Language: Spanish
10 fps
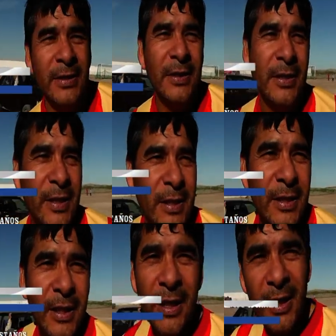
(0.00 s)
¿Cómo
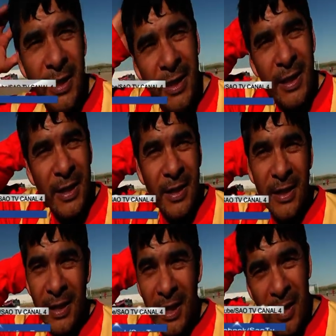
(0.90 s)
eh, terminaron
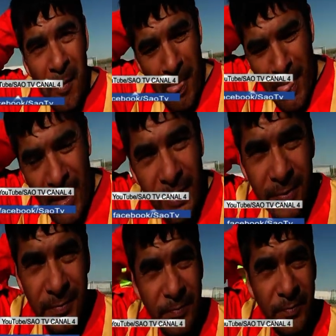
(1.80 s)
sufriendo más de la cuenta en
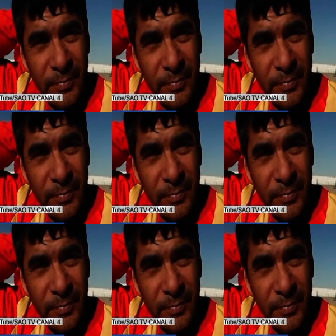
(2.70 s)
los últimos